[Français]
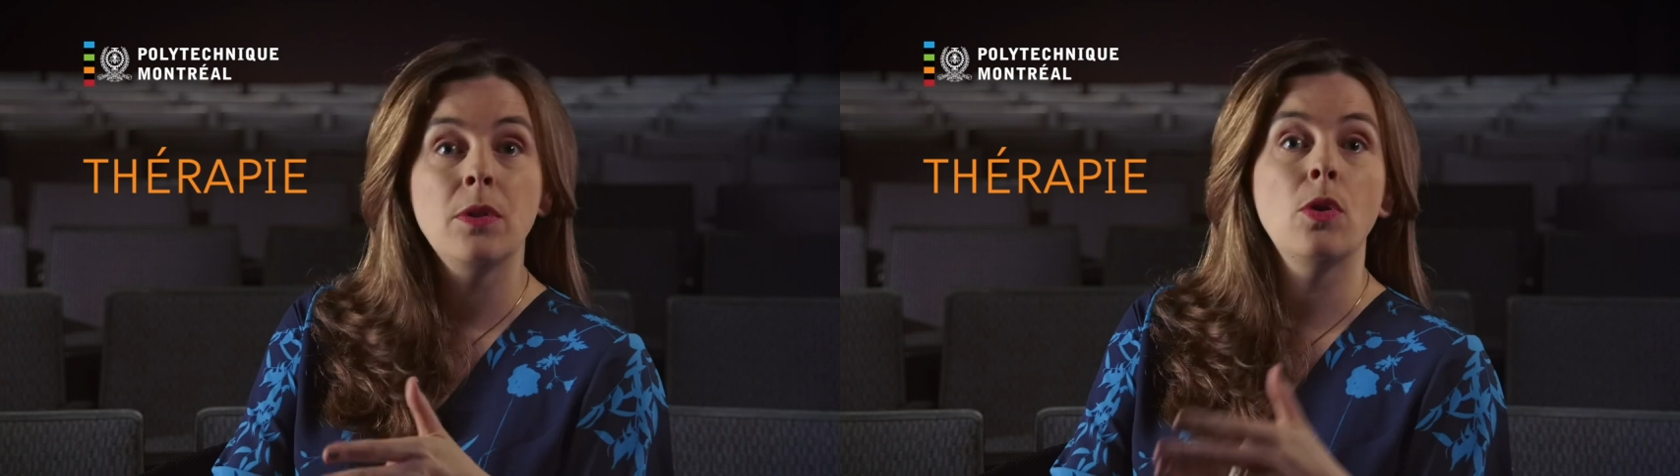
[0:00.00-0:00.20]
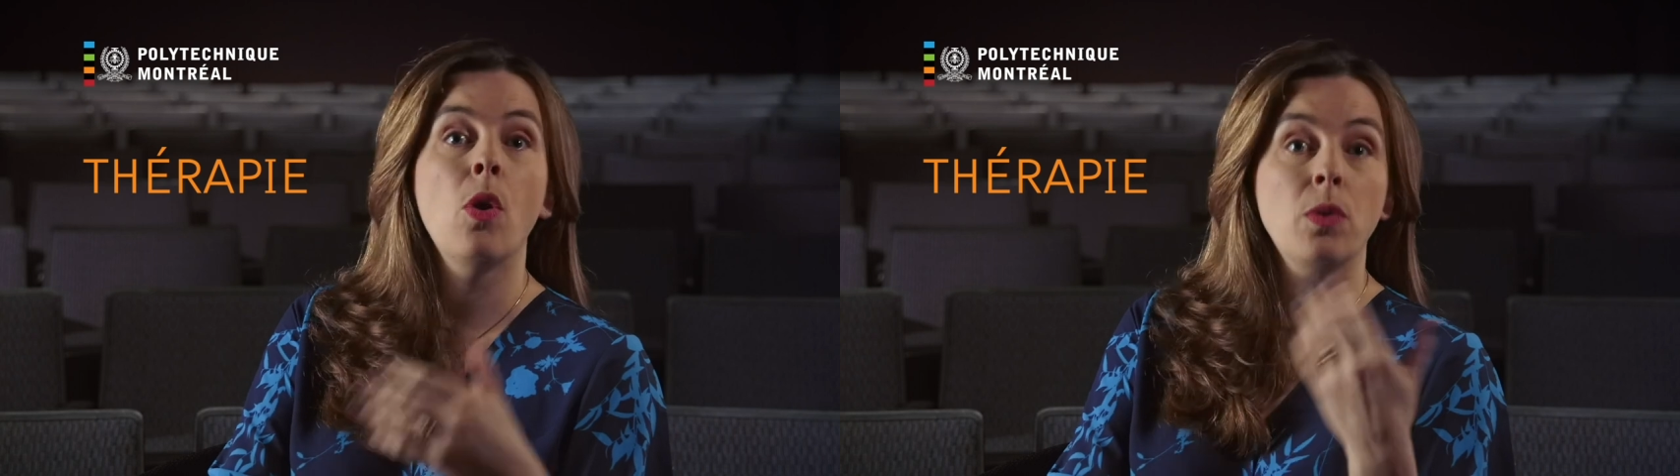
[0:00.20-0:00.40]

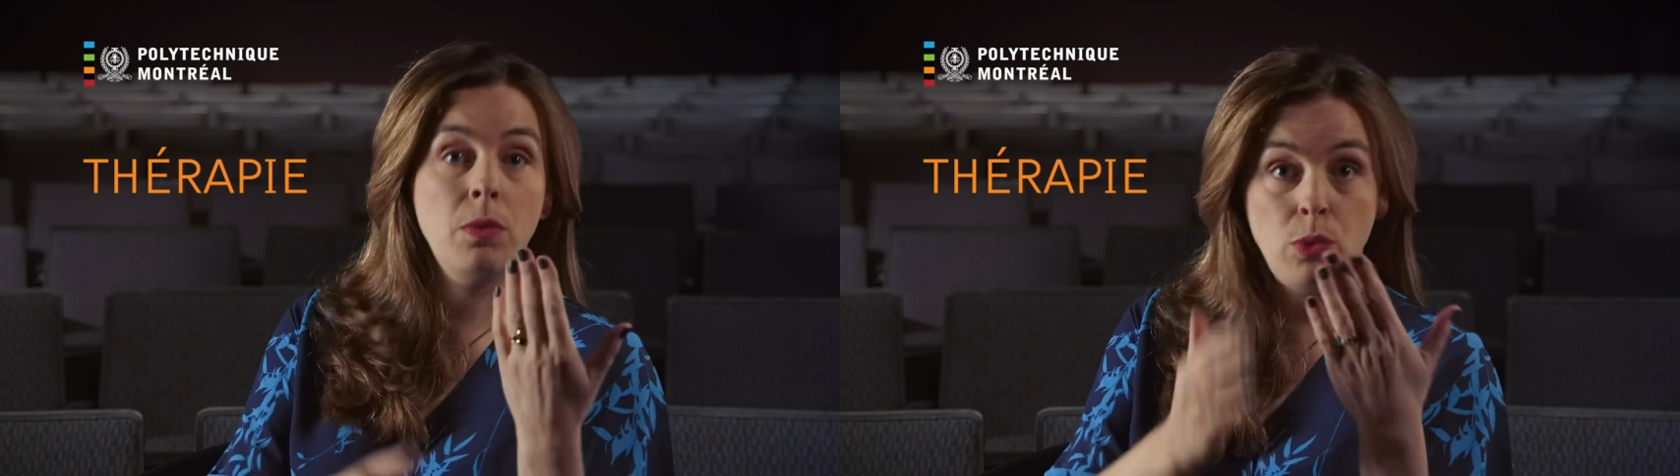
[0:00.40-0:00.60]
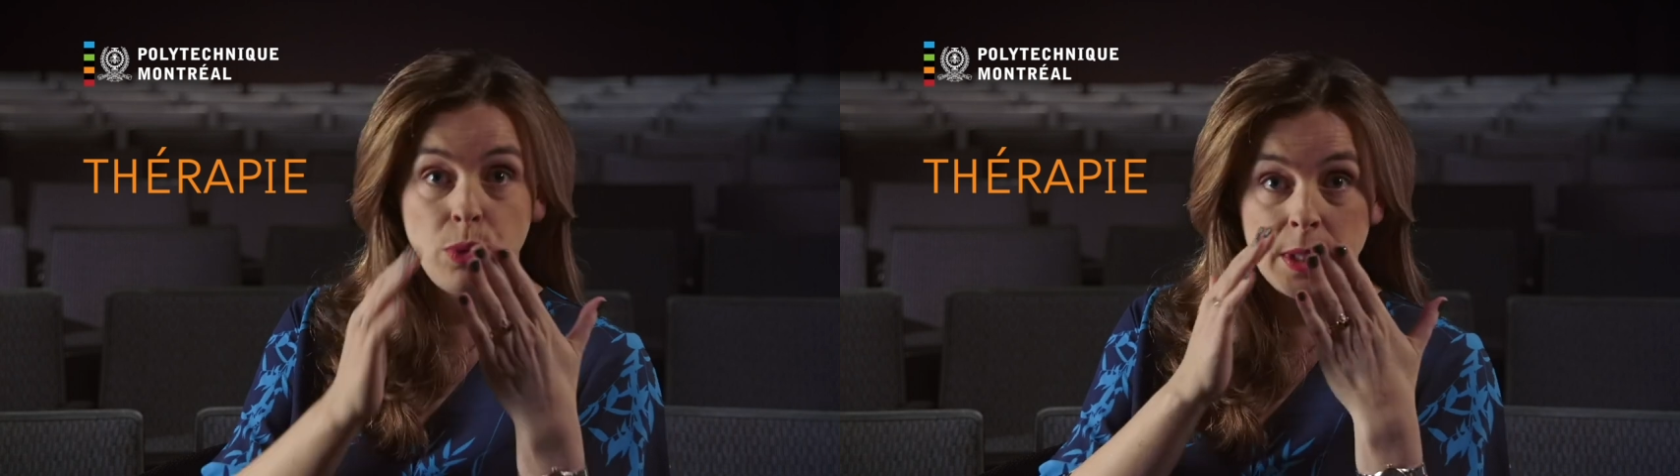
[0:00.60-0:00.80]
donc
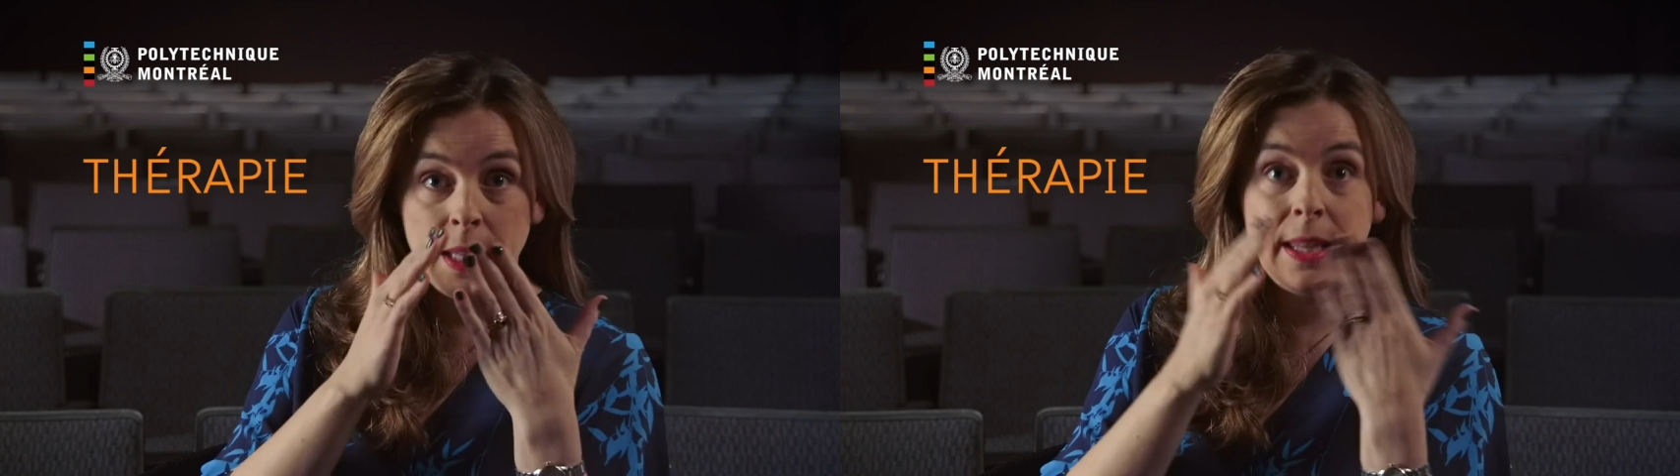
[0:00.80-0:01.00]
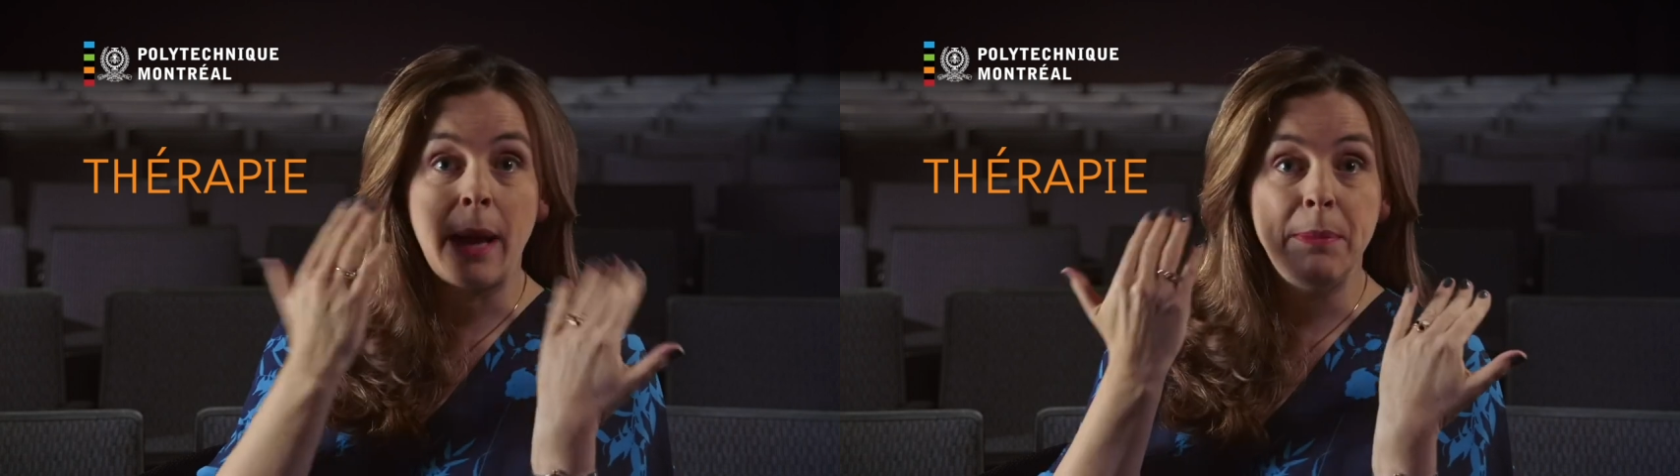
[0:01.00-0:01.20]
tout ce qui
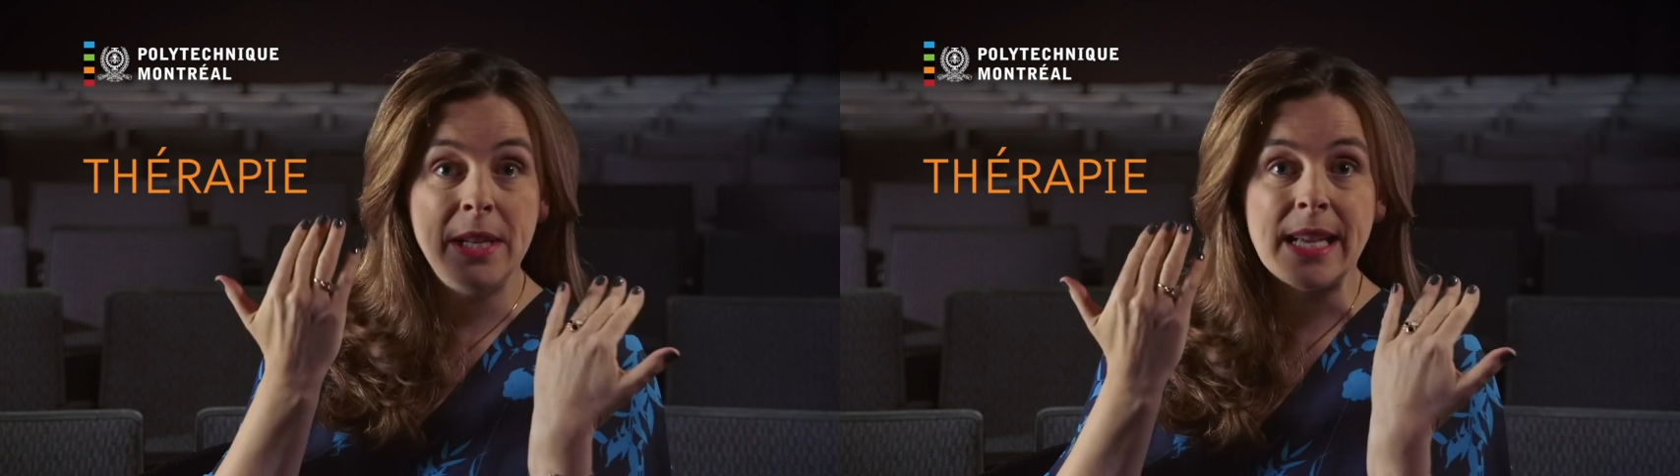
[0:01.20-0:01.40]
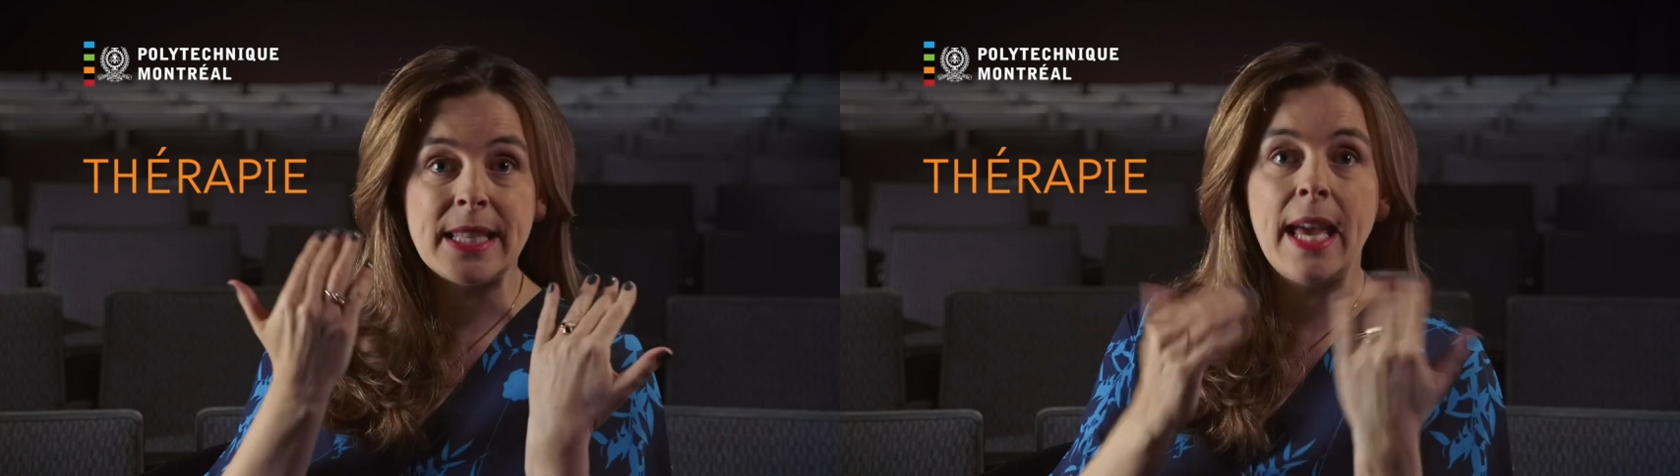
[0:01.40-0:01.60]
est thérapie
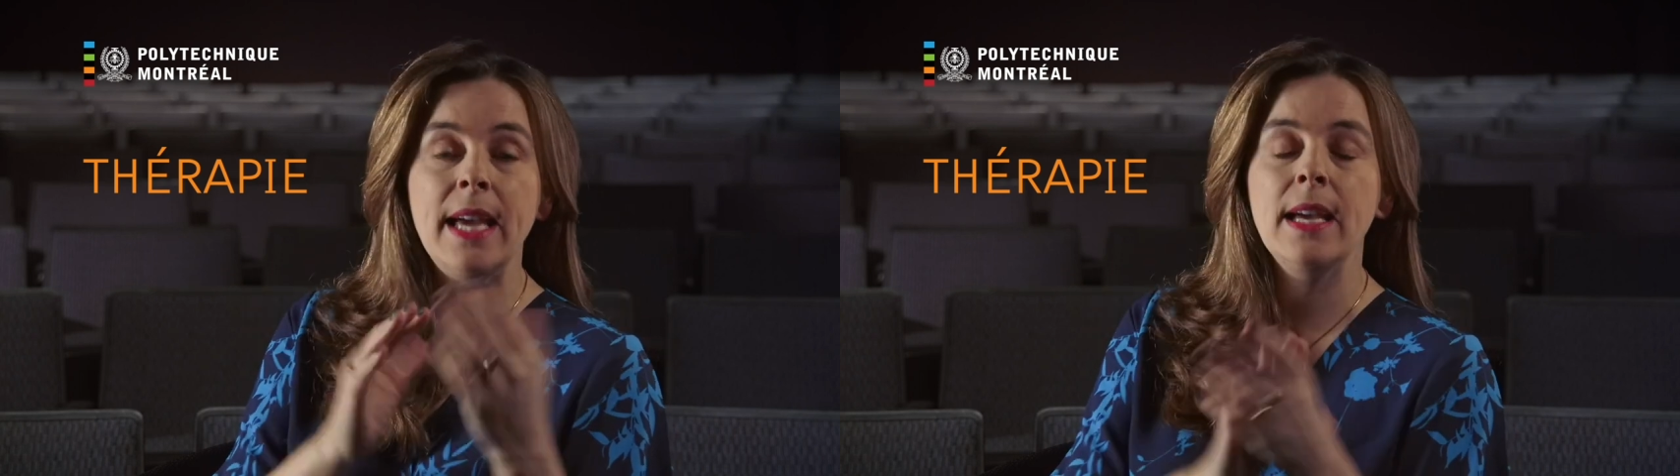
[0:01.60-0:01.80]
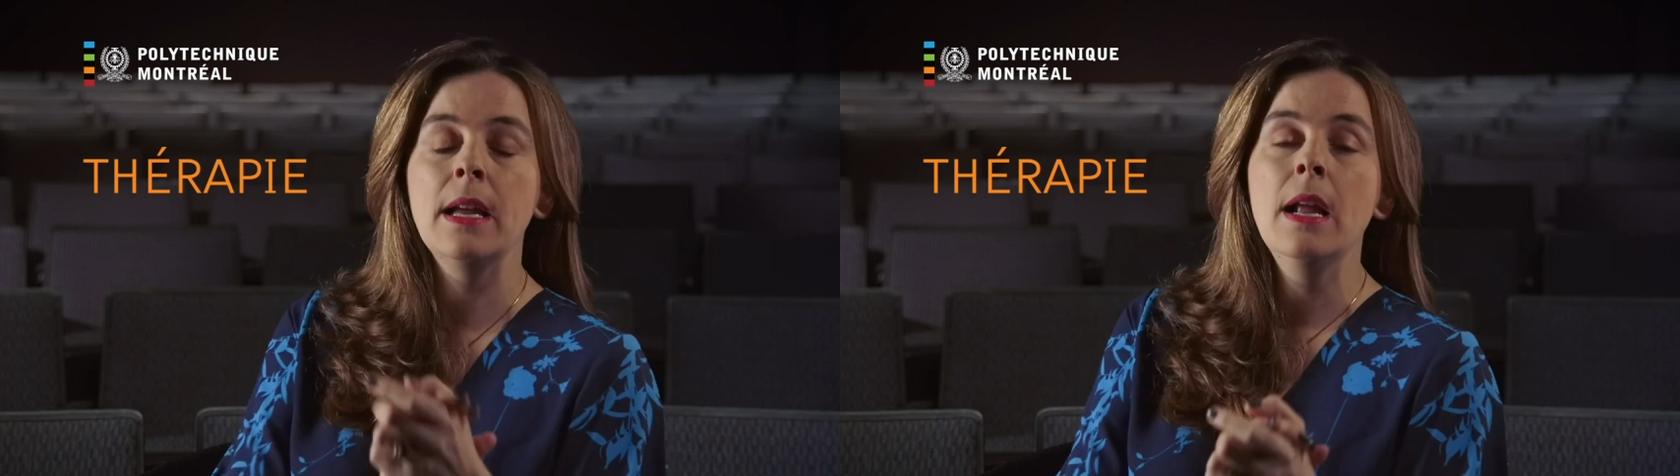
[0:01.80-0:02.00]

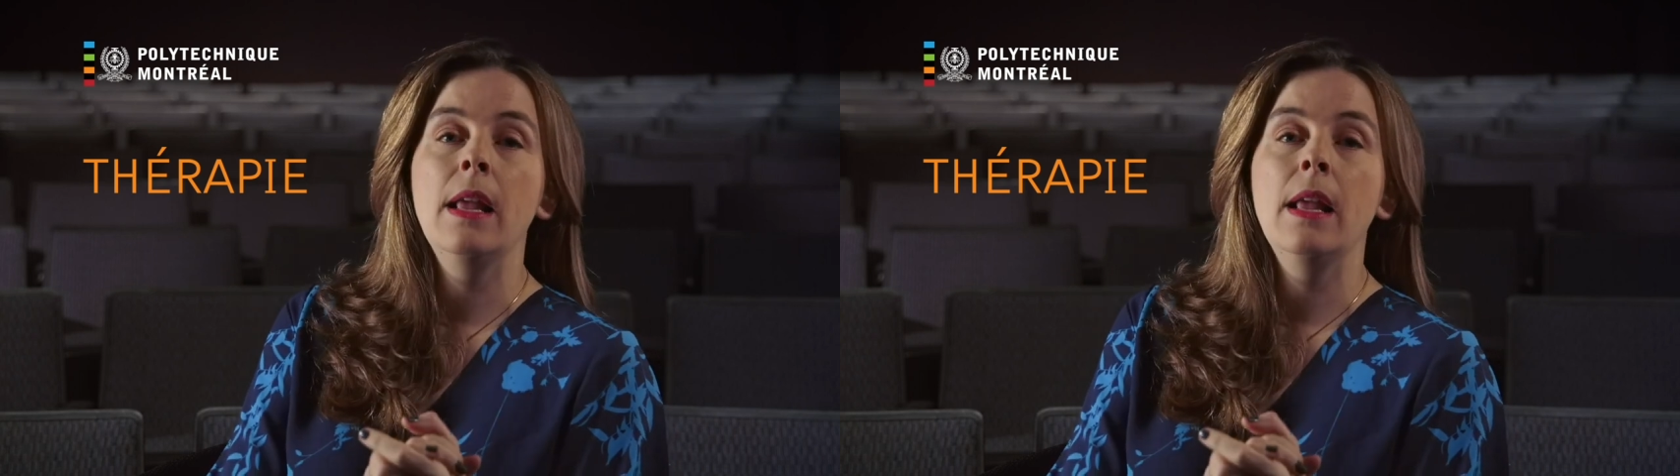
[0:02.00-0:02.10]
laser,